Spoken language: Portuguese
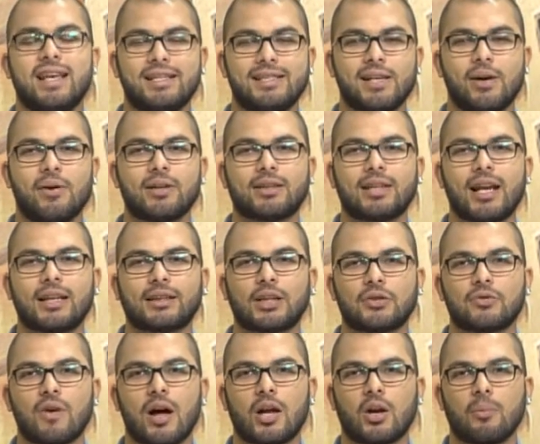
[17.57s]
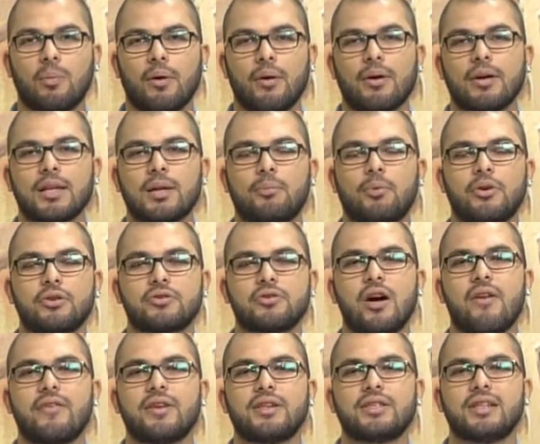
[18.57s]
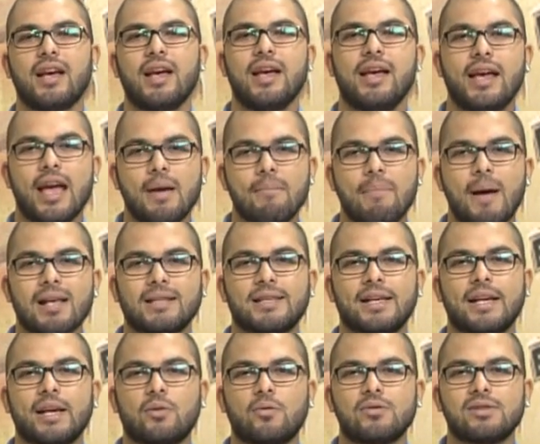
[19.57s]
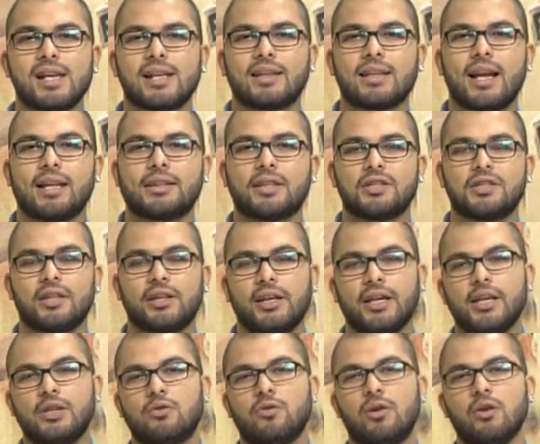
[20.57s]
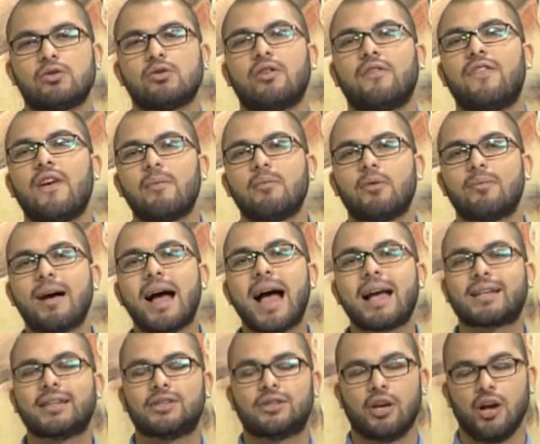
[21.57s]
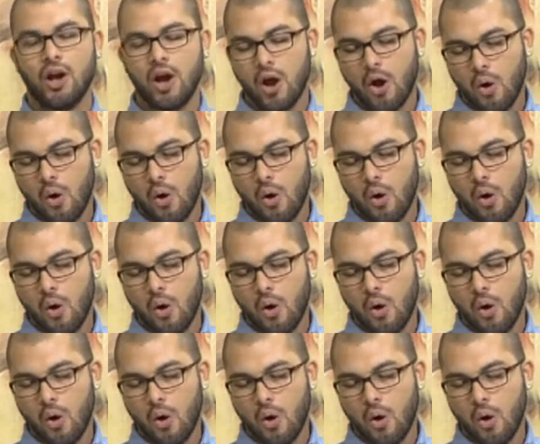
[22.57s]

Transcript: Esse é o Atletas no Ar, o programa da Boas Novas, em parceria com os Atletas de Cristo. Eu sou Fábio Marques.